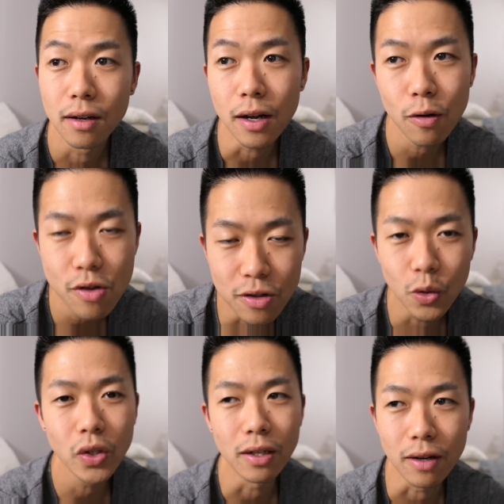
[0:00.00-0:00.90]
外国人
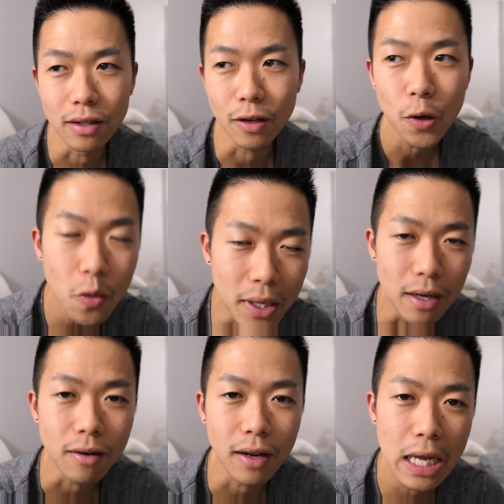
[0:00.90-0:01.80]
どんなのかって興味が
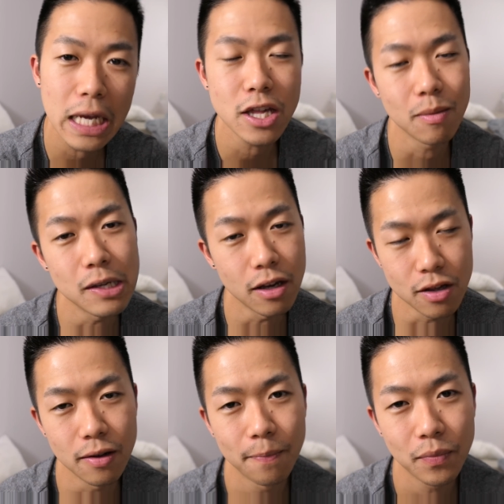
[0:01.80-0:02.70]
あるから経験してみていい
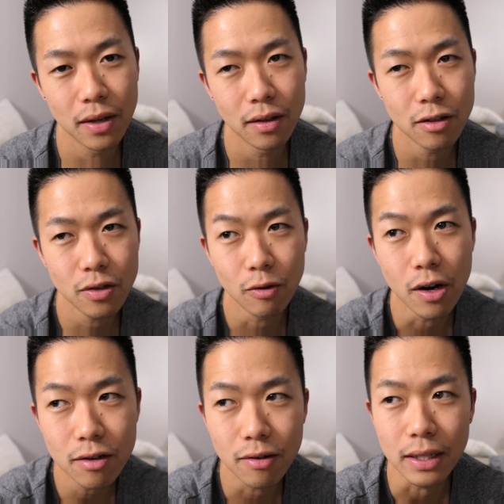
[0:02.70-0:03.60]
じゃんでそれは
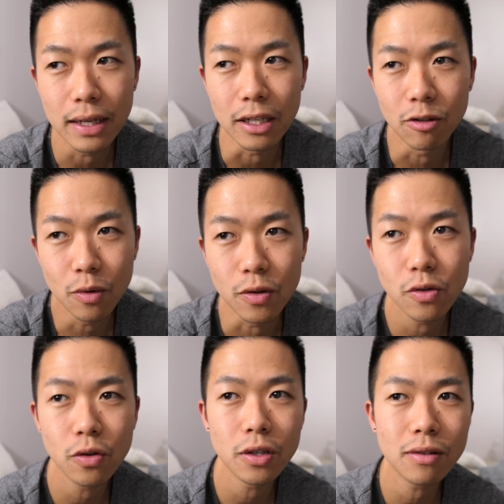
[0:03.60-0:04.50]
悪くはないけども
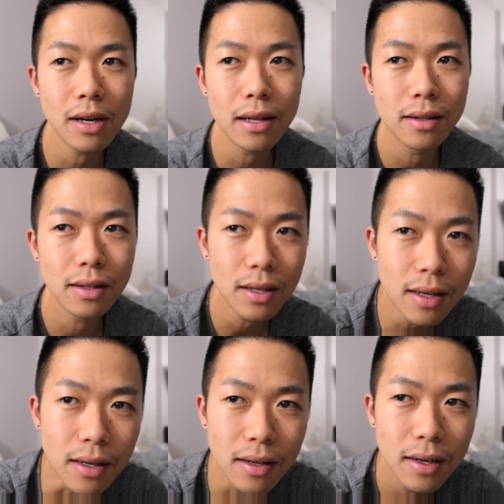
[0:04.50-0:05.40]
そういうのがあっ
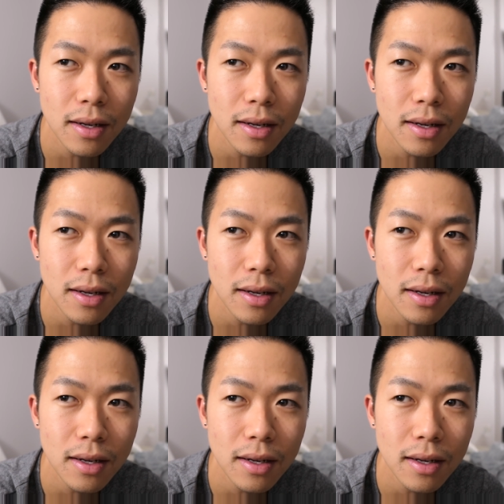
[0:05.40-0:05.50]
て